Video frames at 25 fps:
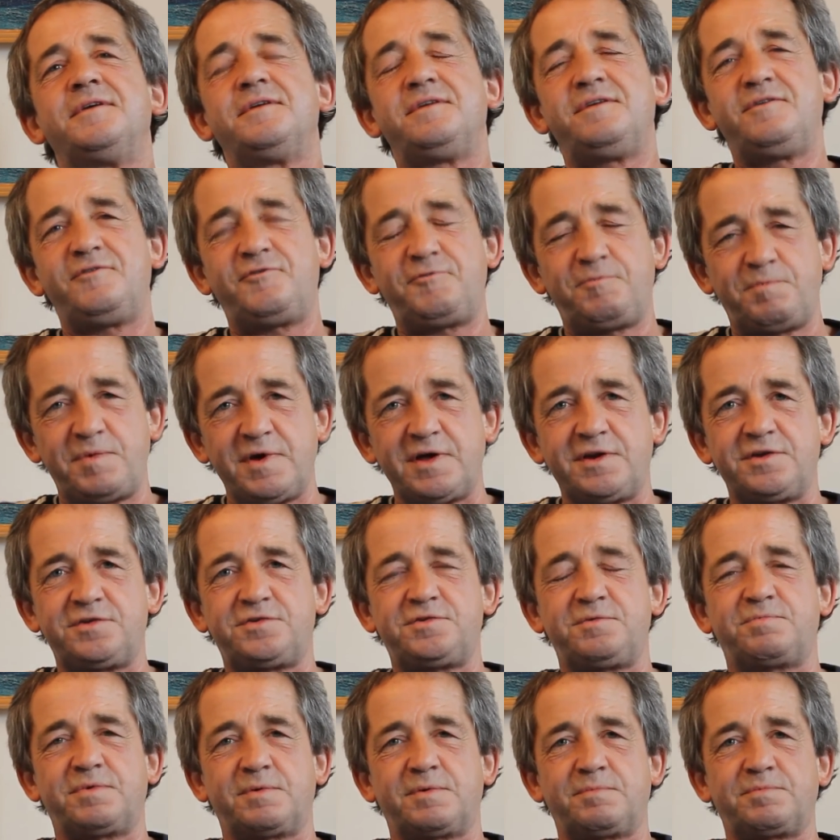i w
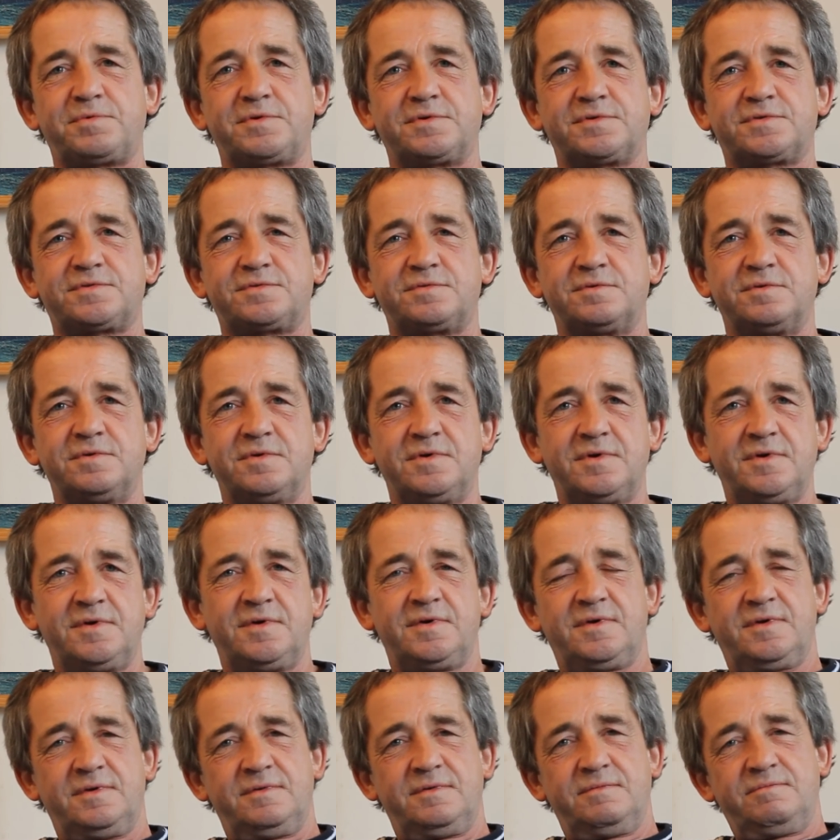piersi po prostu.
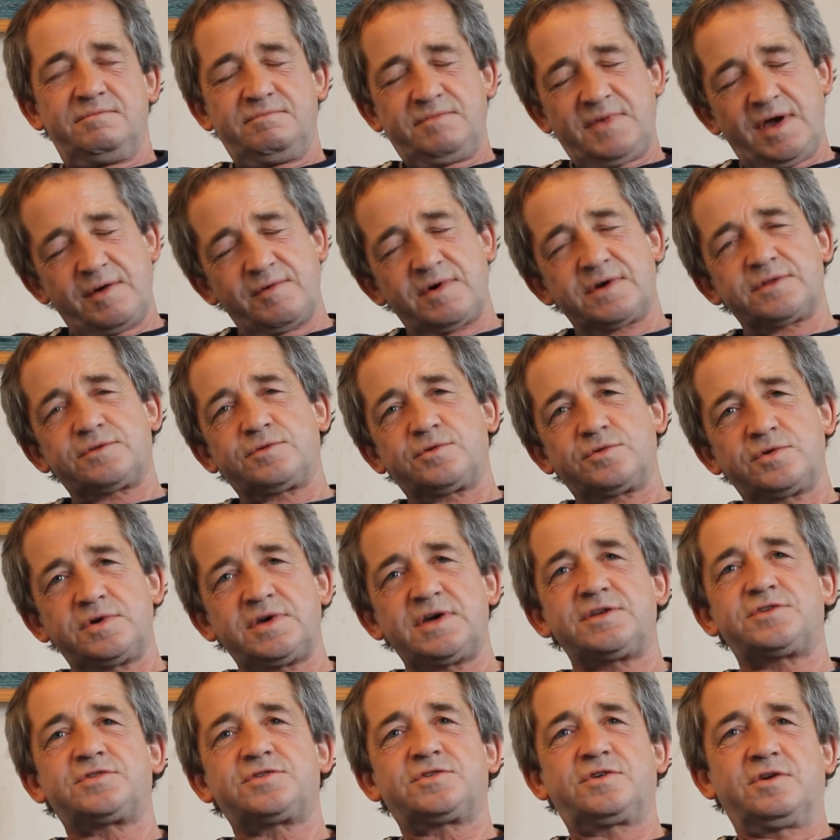Miała
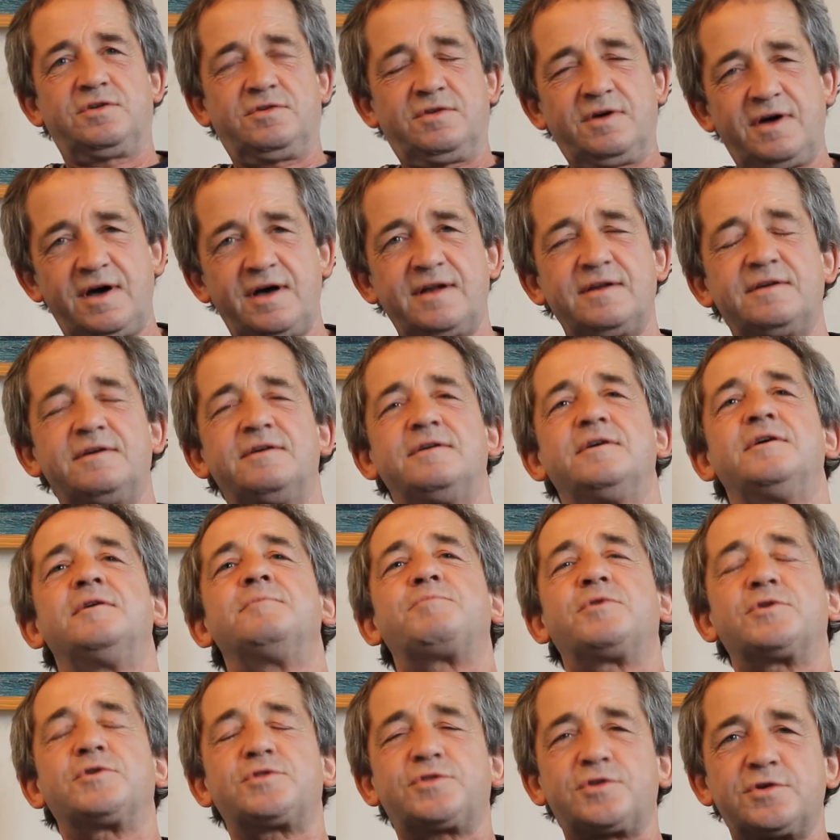trójeczkę, no ale
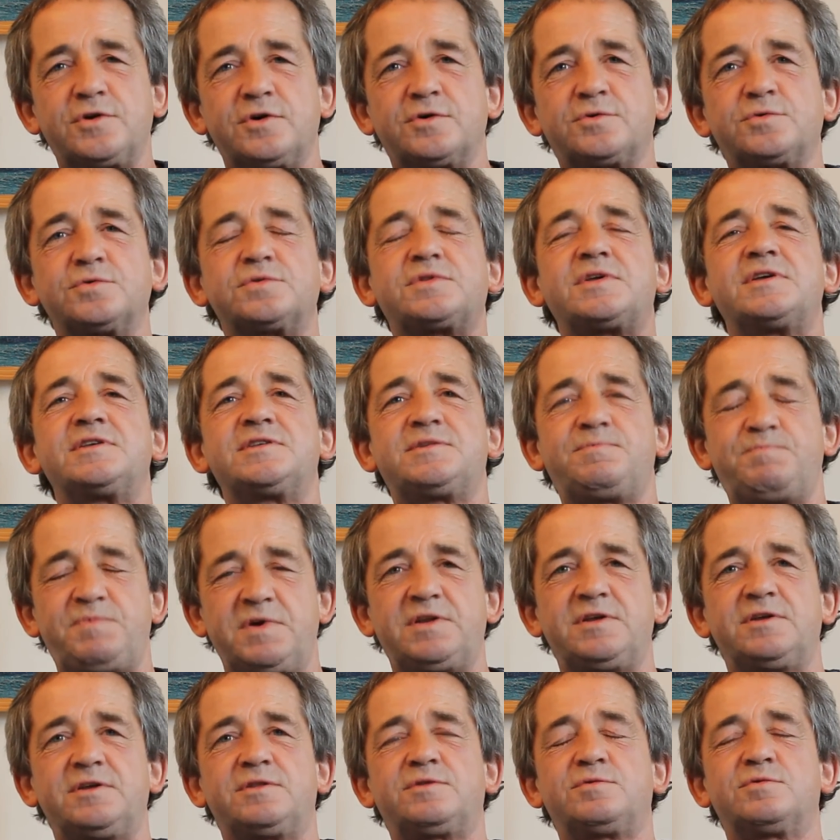po trochu ten
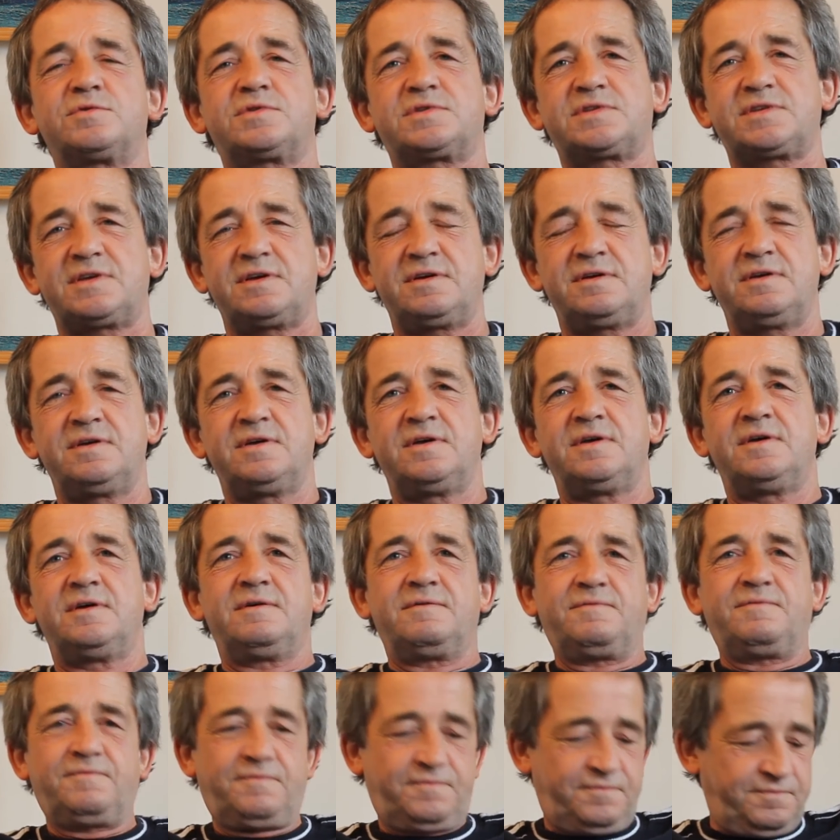spirytus se
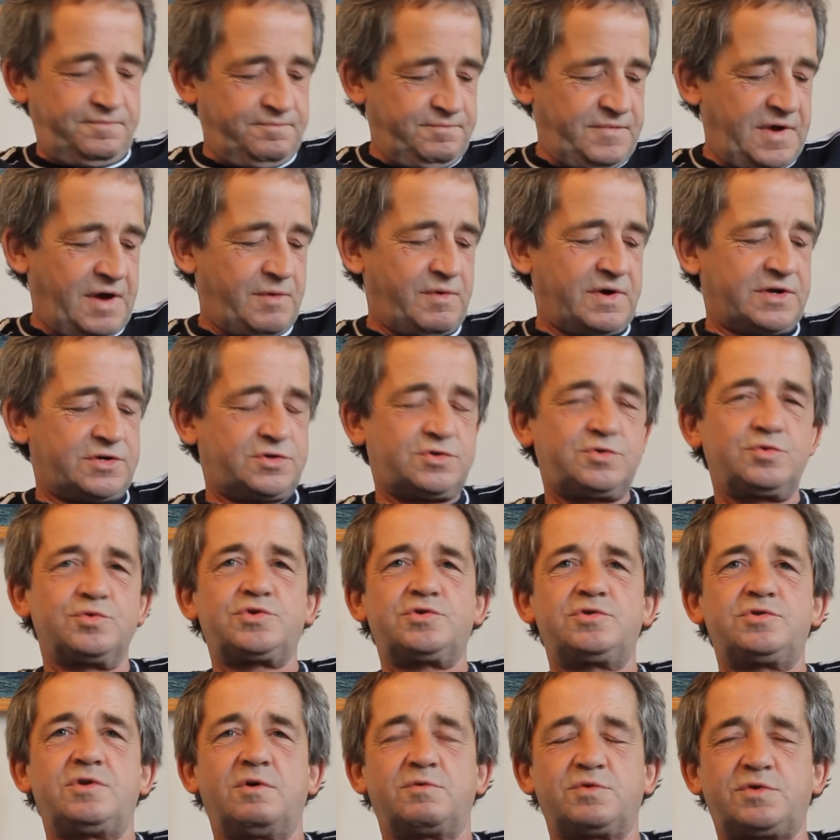miała
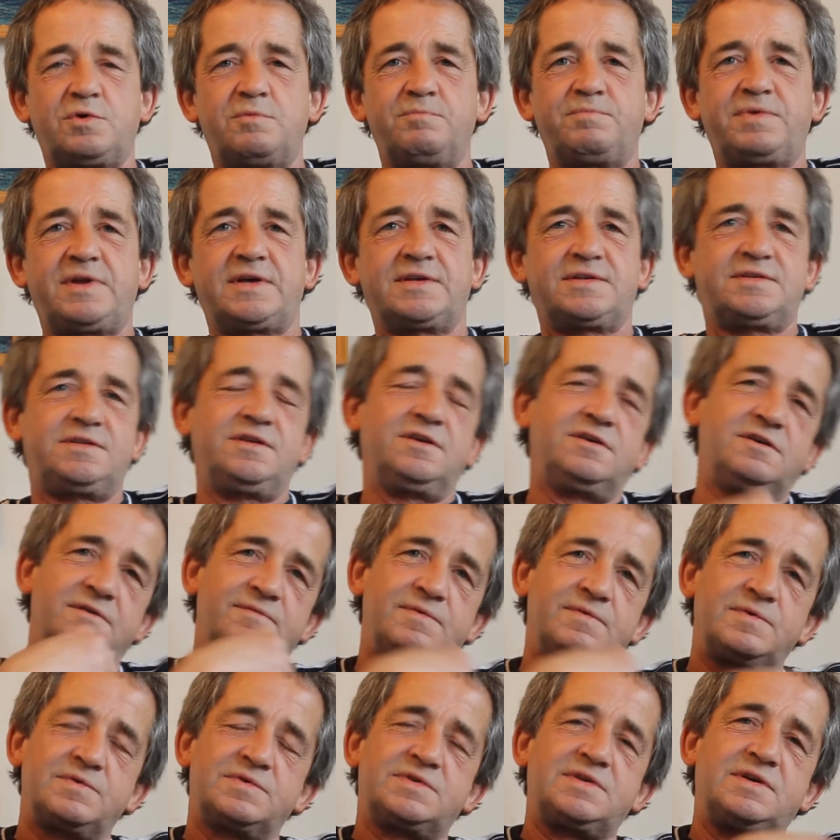sztuczną, tą
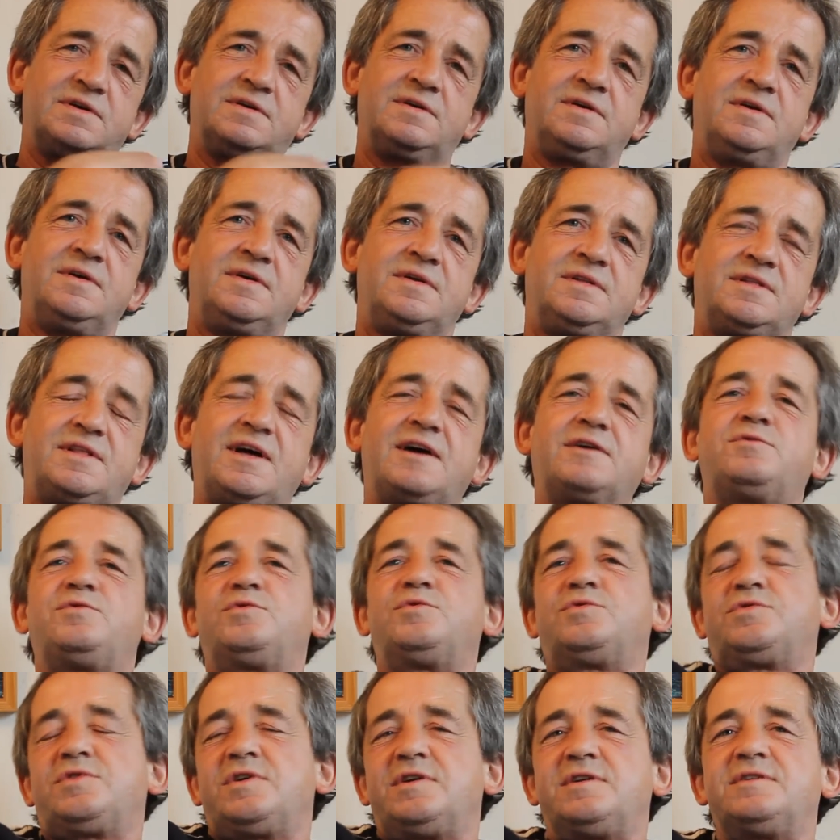plastikową se, tak
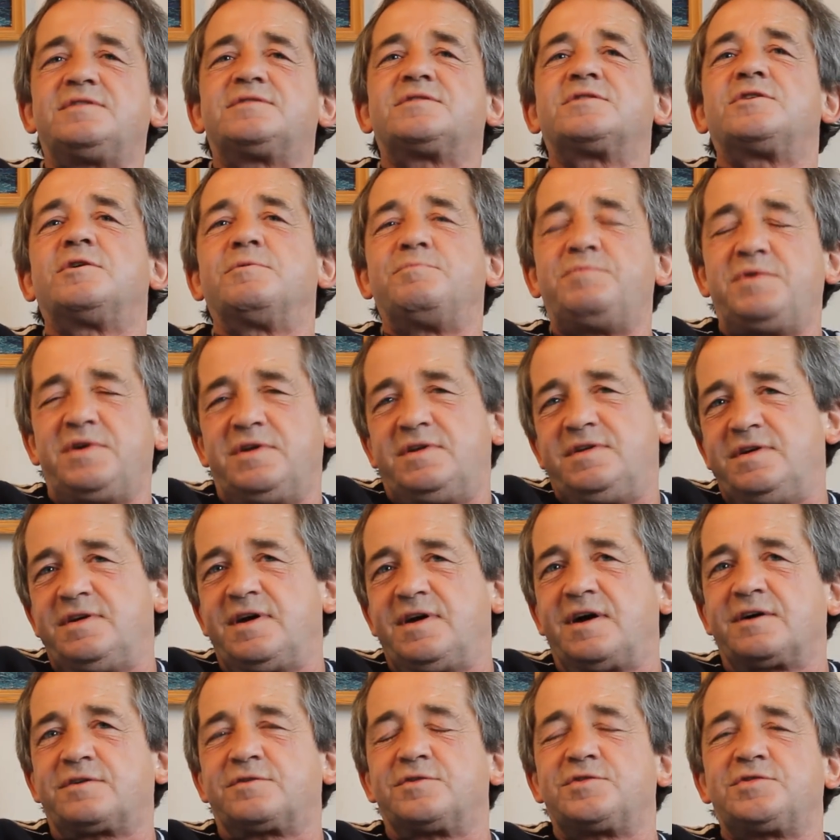już jej zrobili
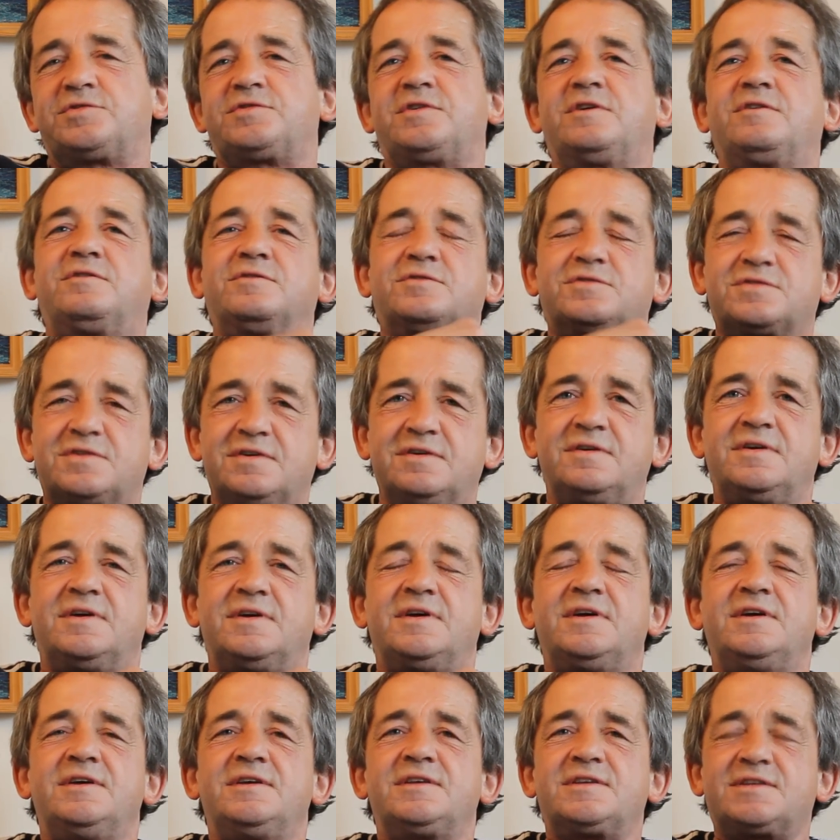jakoś tego, że
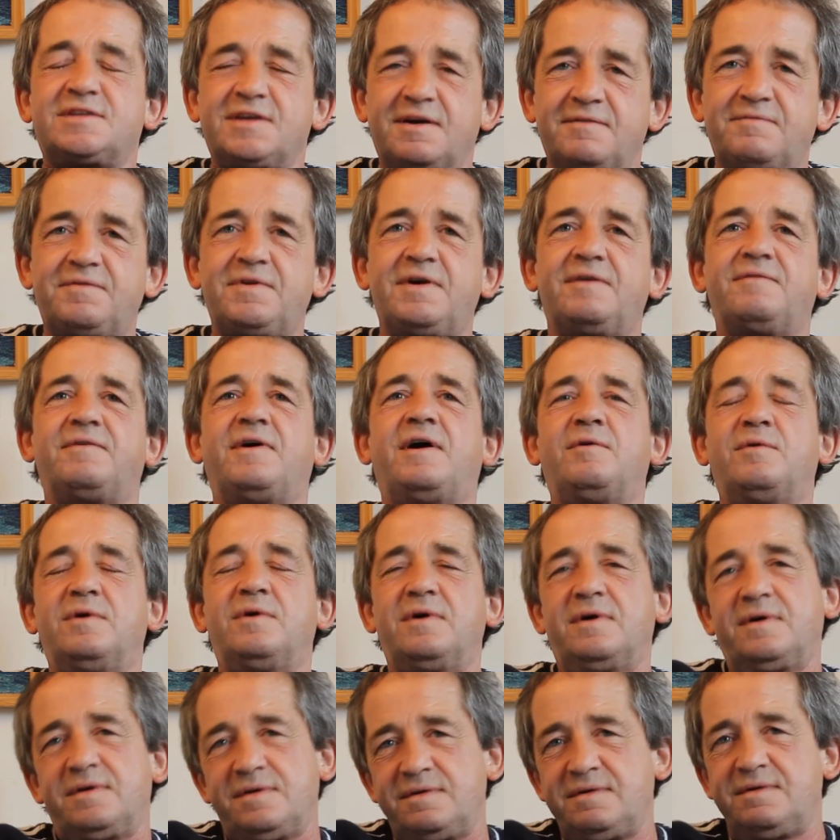se
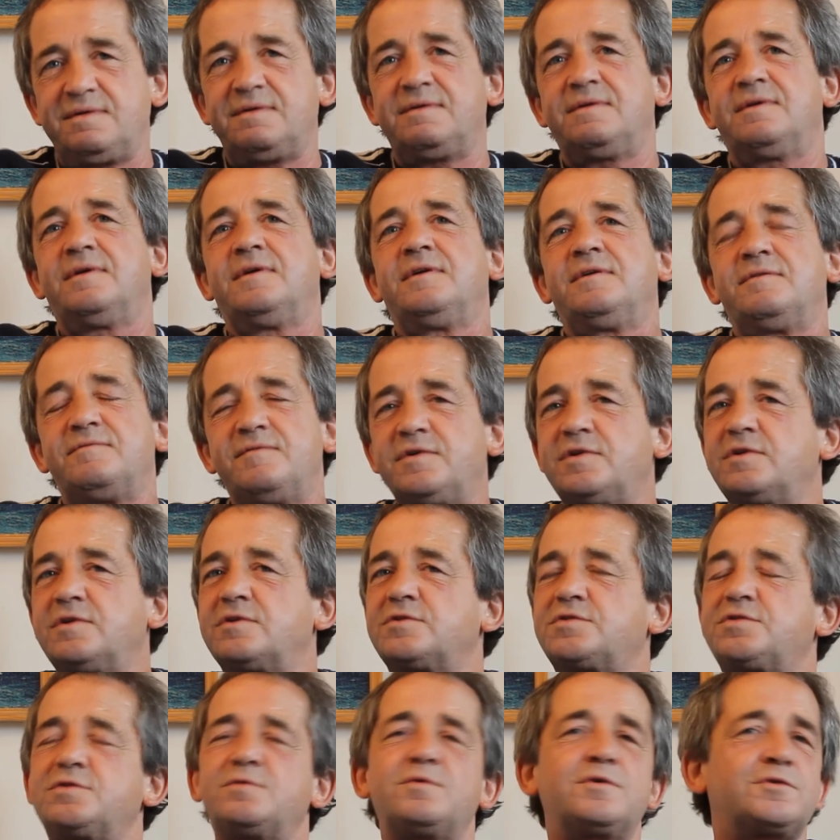wlewała i
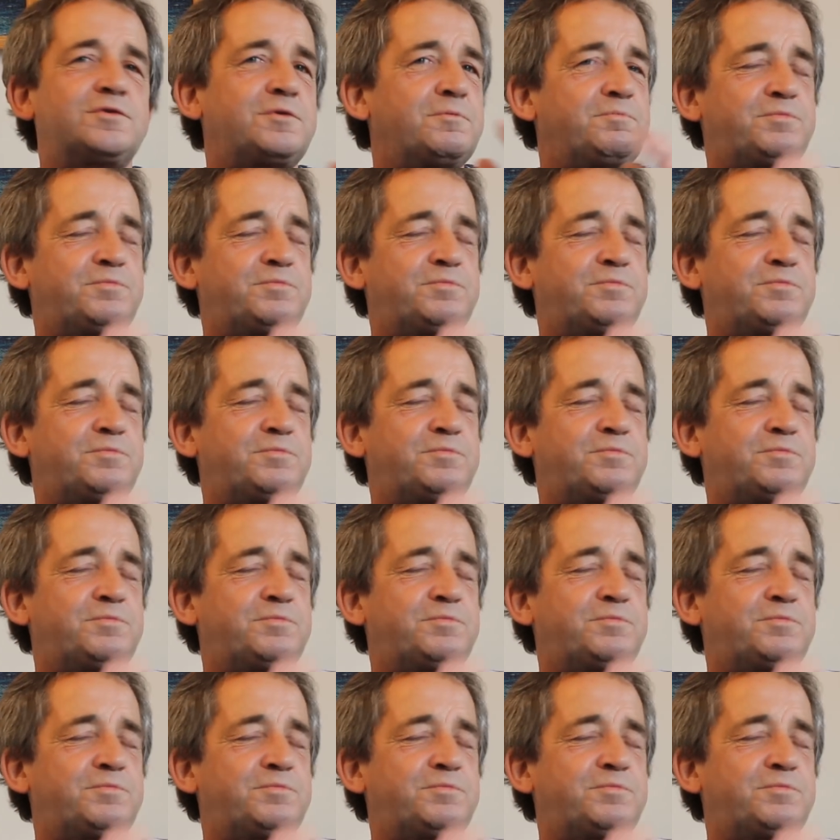wynosiła to.